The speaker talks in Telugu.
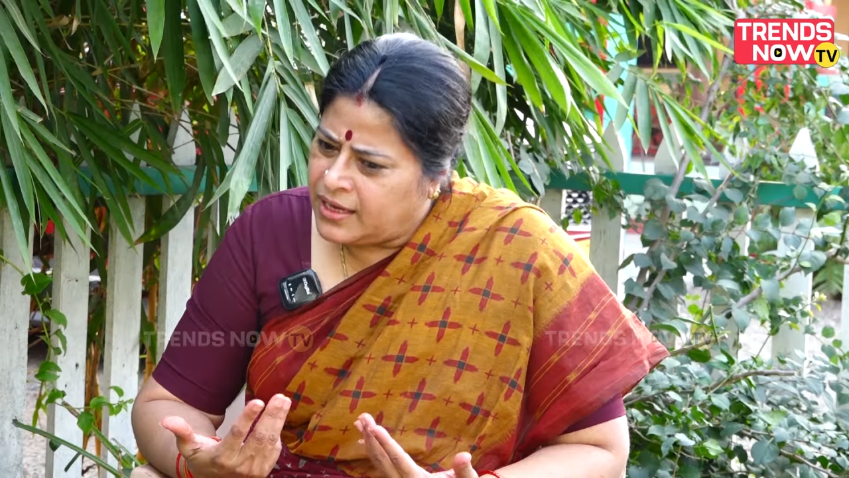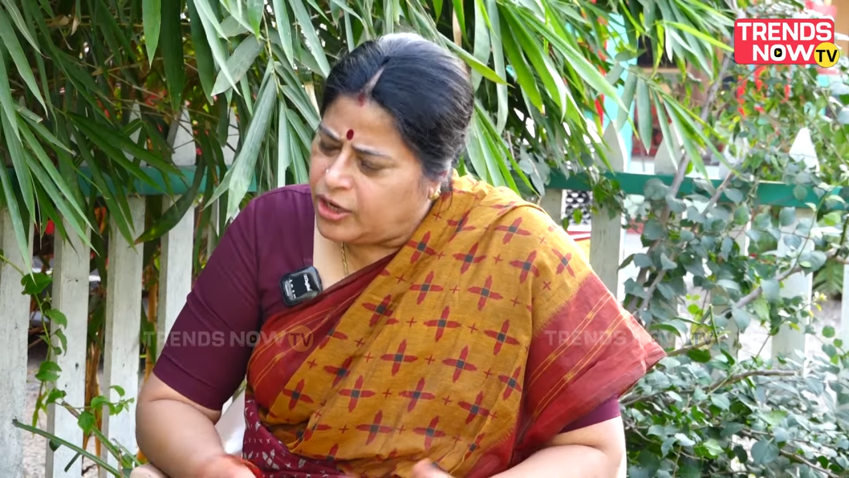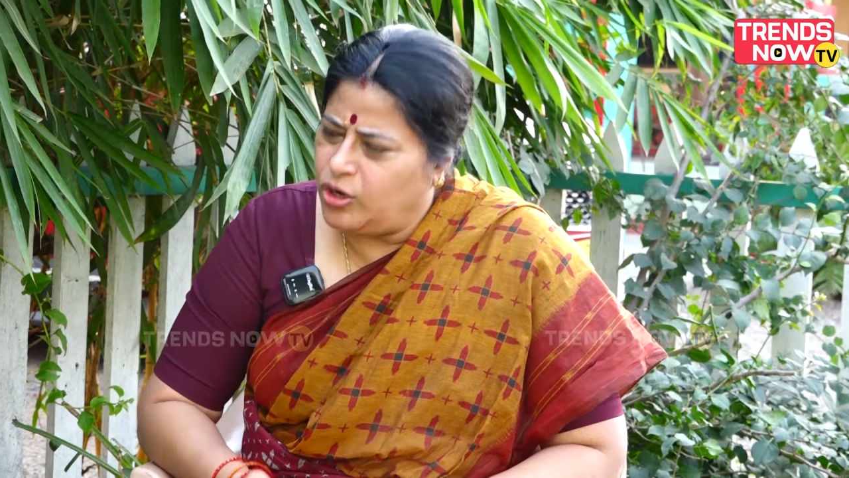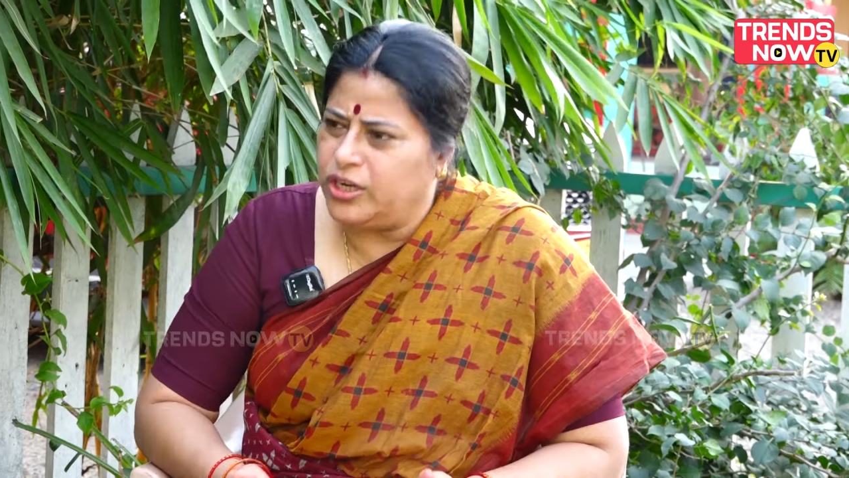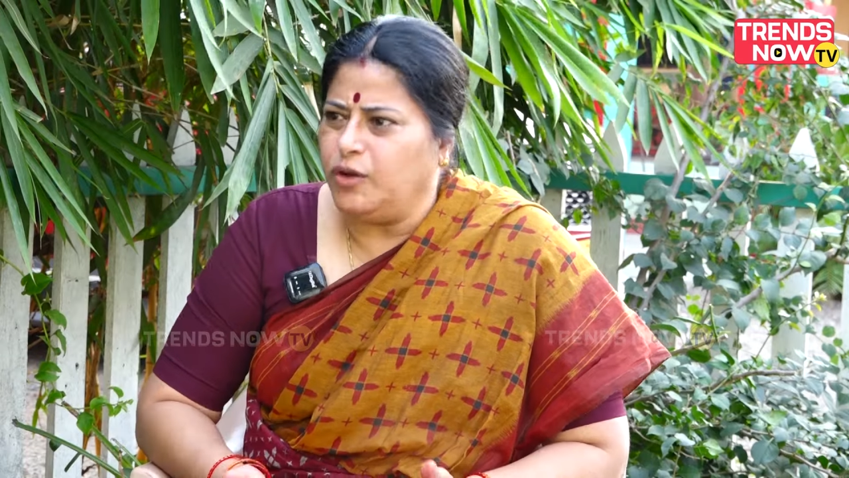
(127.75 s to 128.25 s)

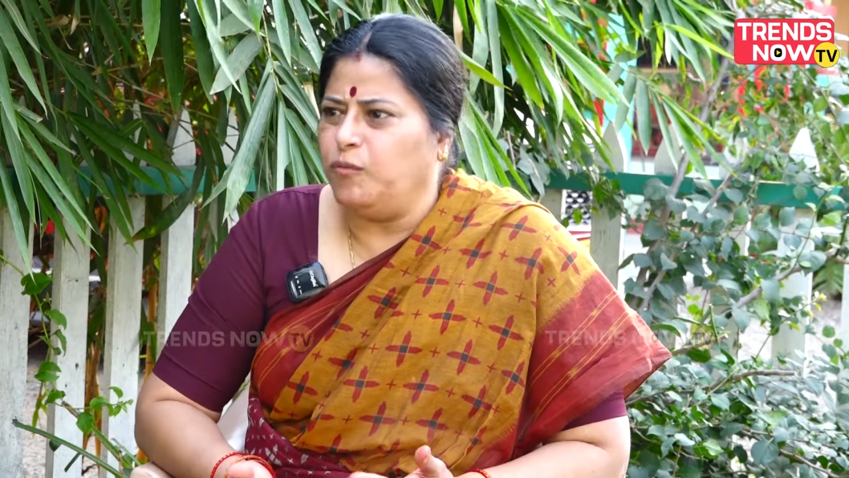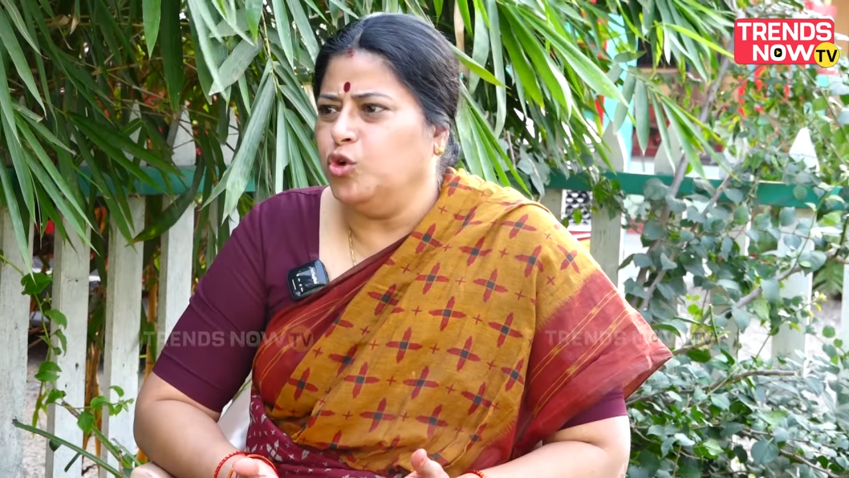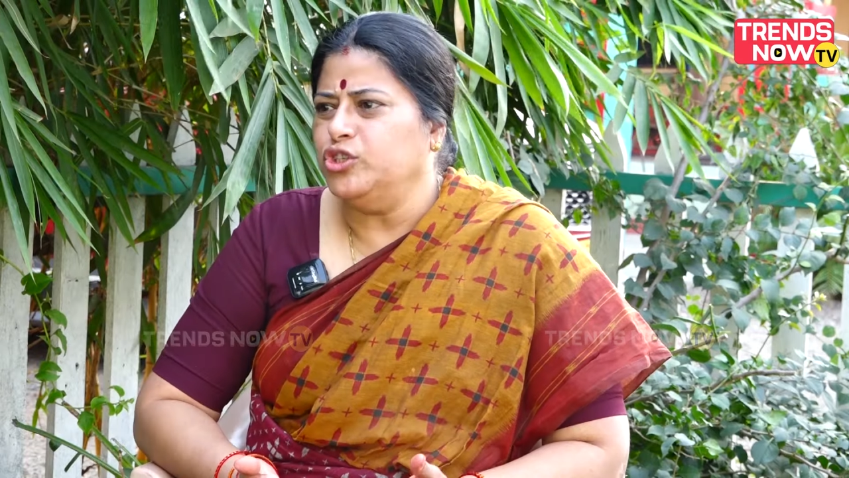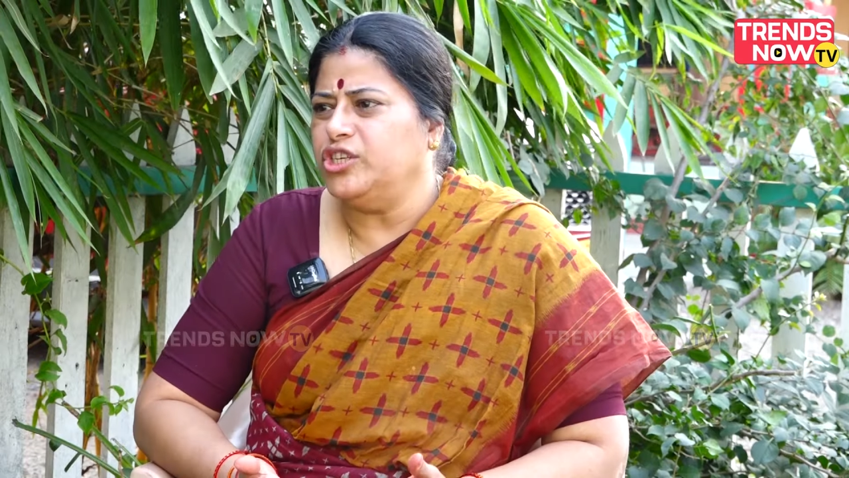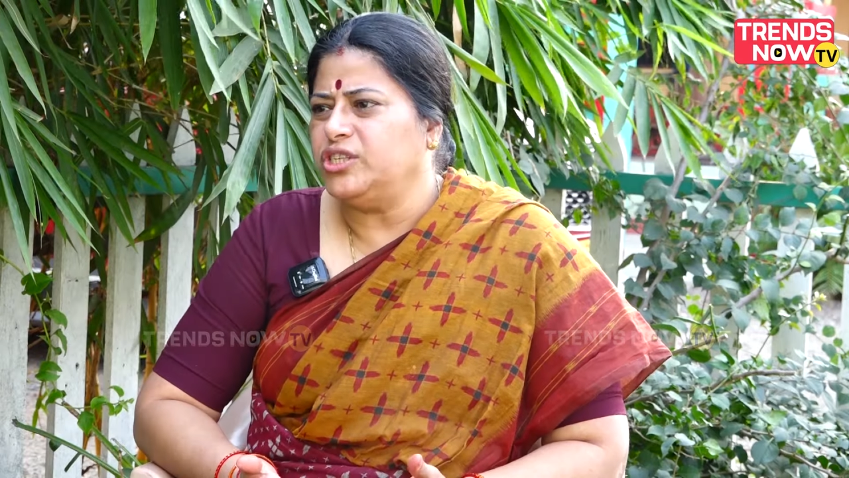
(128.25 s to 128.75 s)
రెగ్యులర్గా
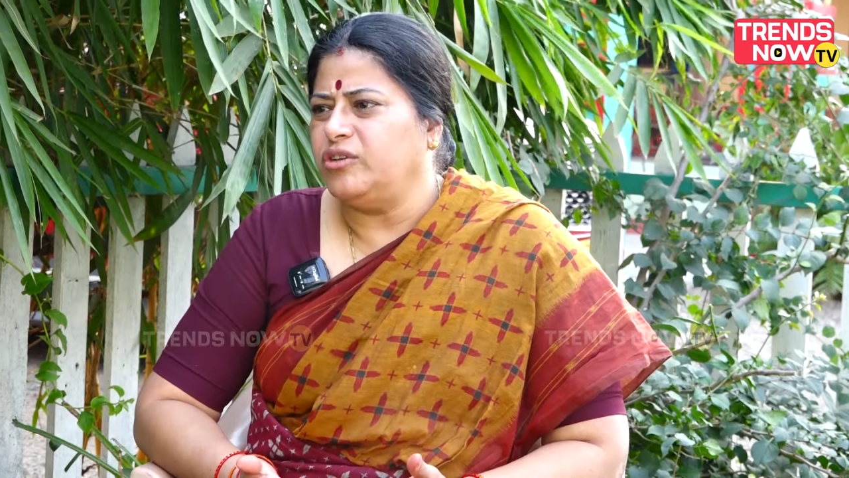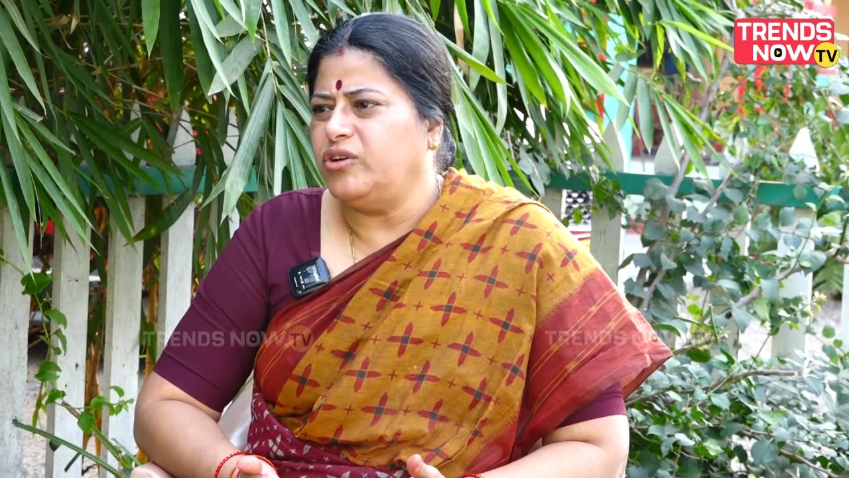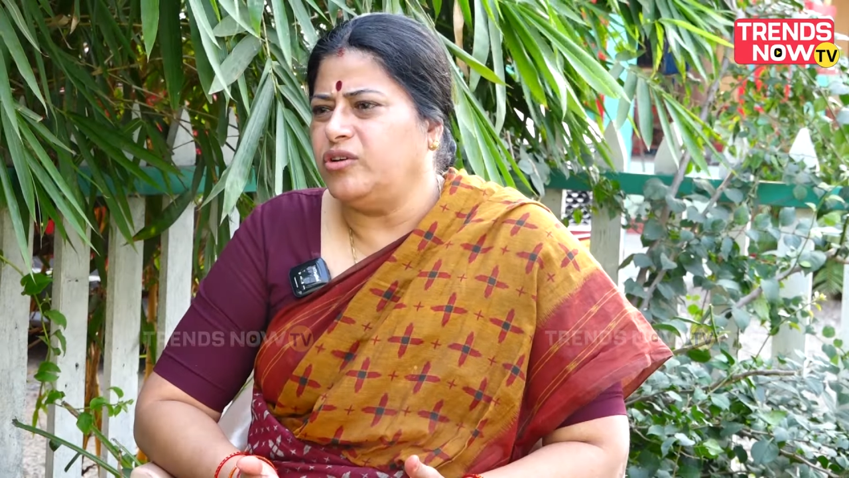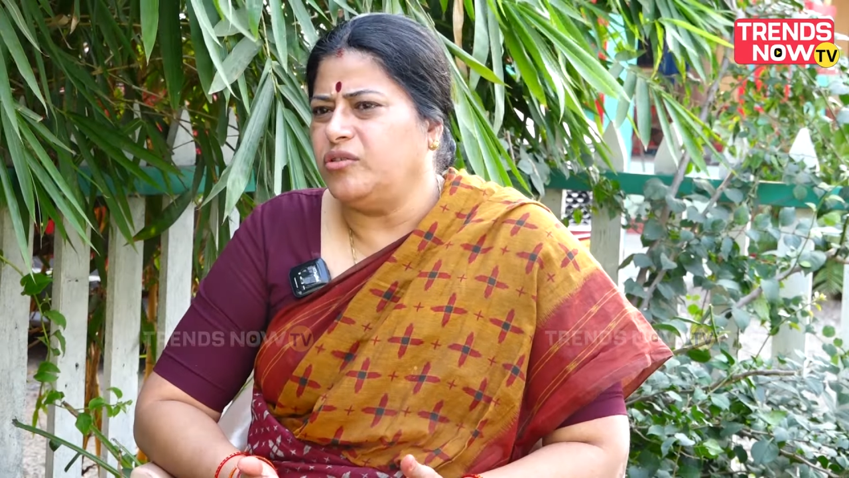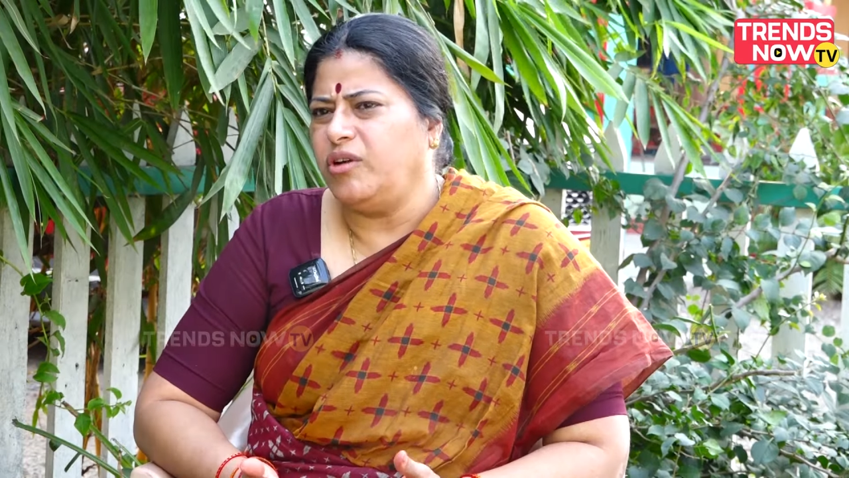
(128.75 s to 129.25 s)
ఫోన్
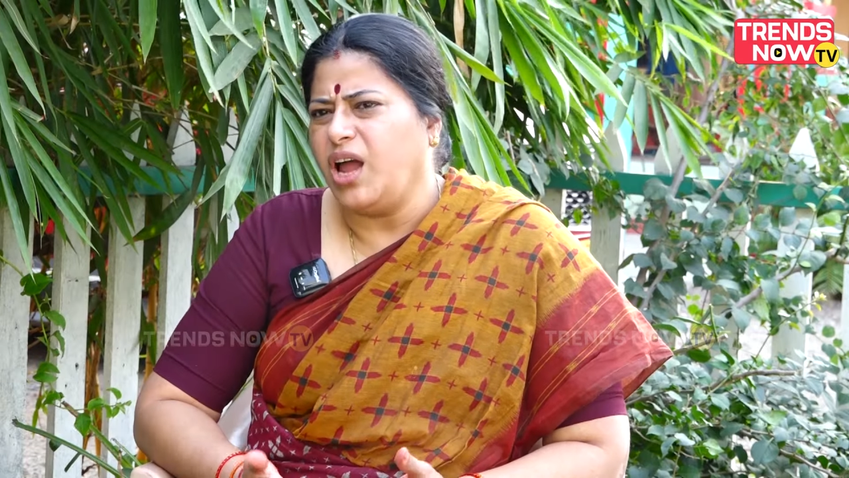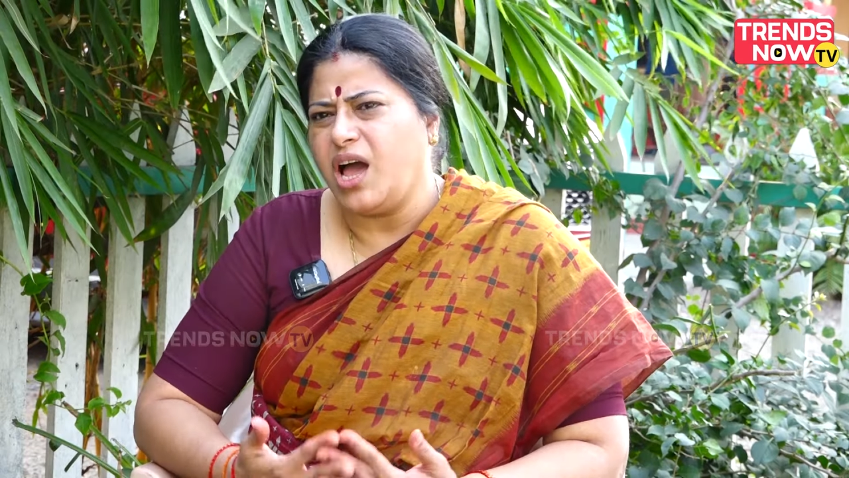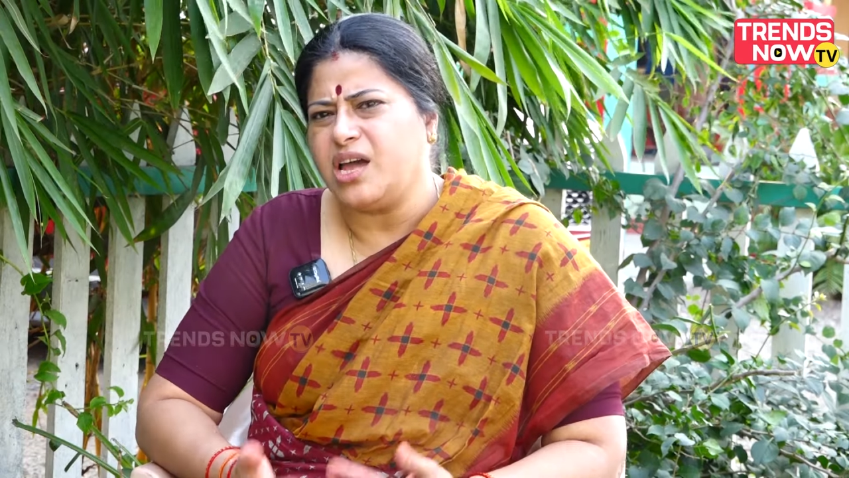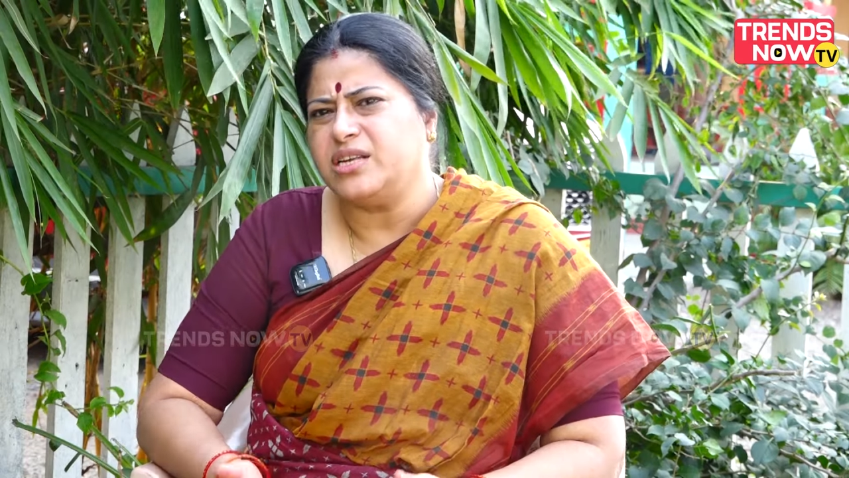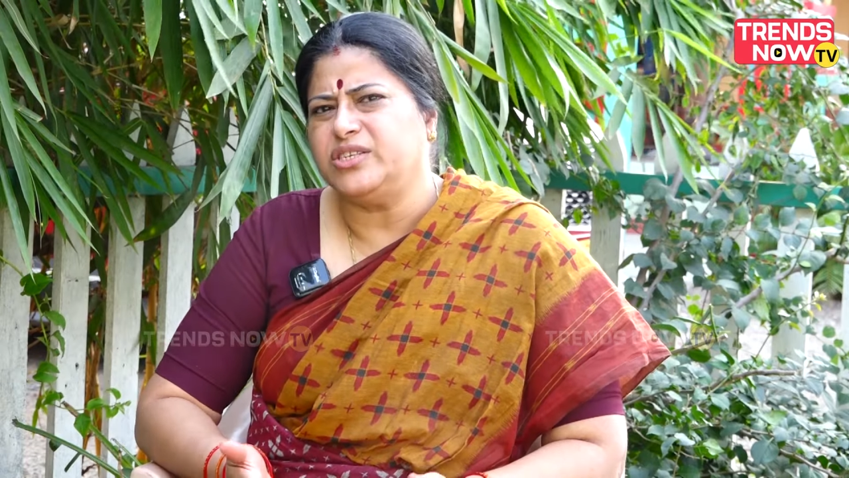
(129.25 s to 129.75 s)
చేసేవాడు
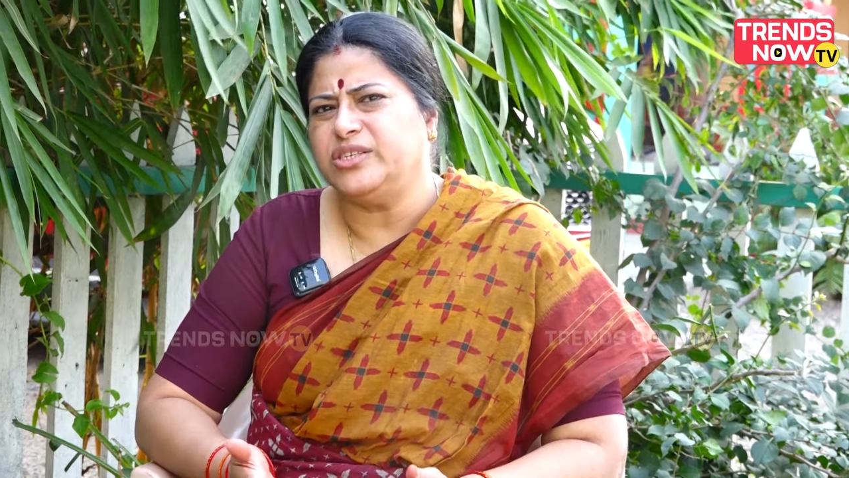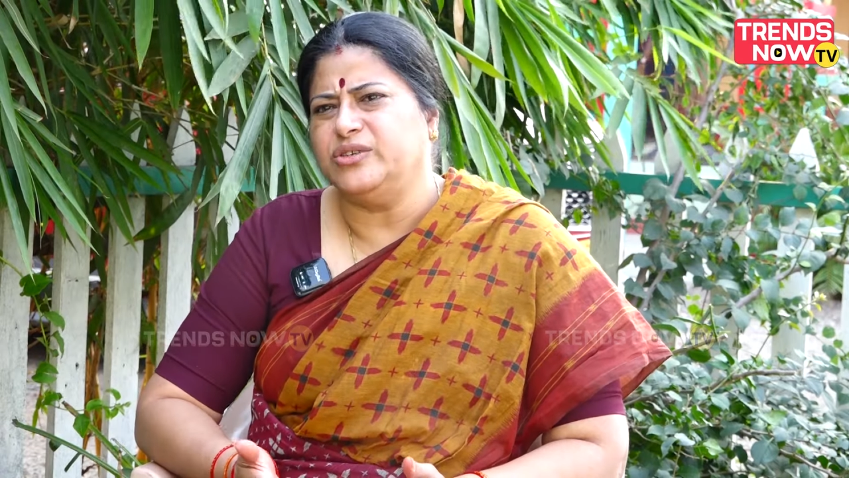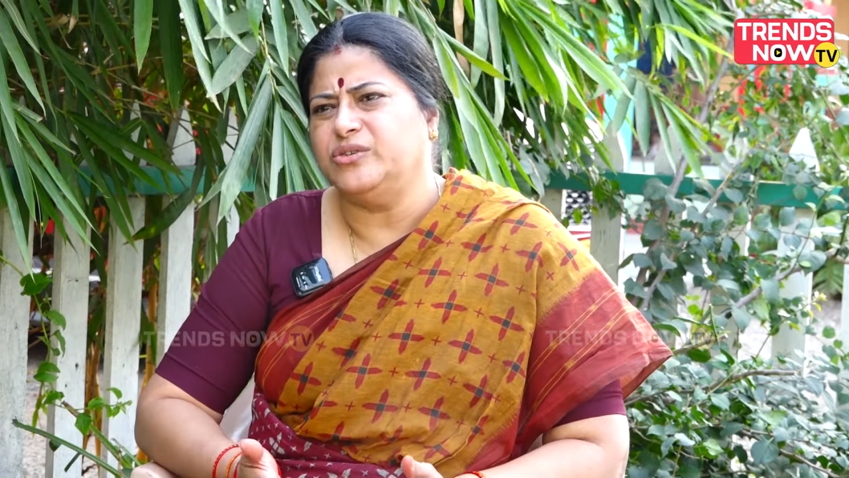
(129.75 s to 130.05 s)
లాస్ట్